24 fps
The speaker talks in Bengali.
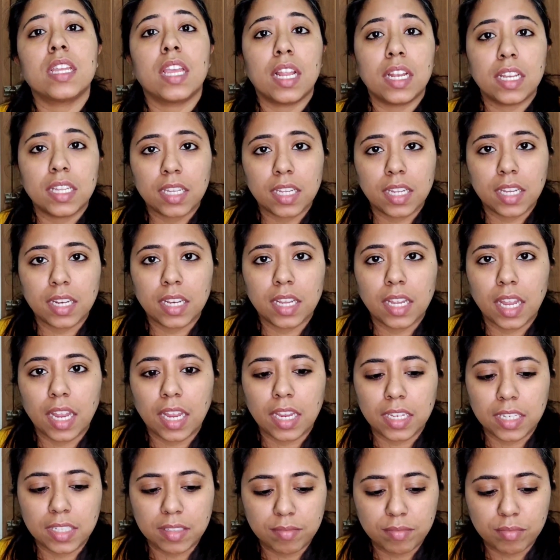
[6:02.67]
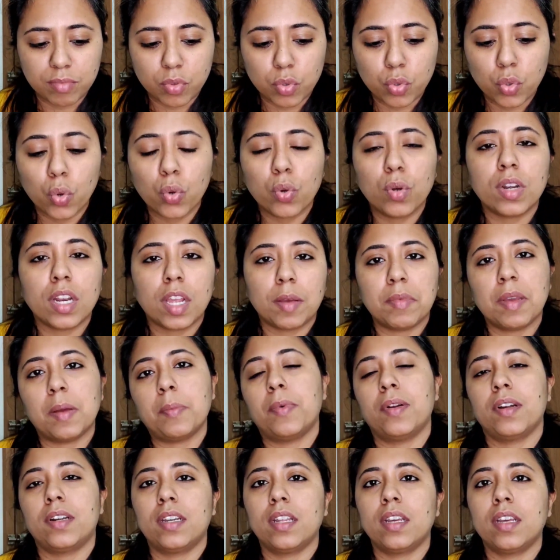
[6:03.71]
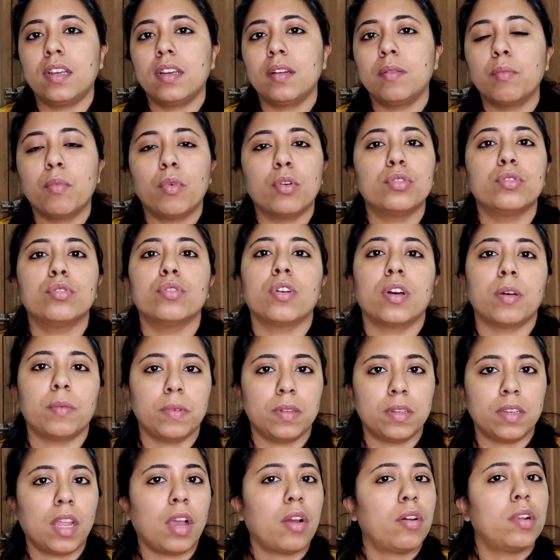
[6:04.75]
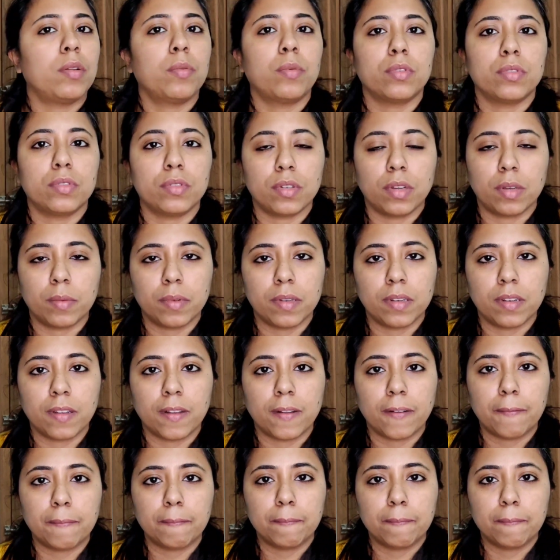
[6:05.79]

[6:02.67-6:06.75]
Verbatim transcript: স্টেয়ারিংয়ের এই নোংরা ব্যাপারটা বন্ধ হবে না হলে বন্ধ হবে না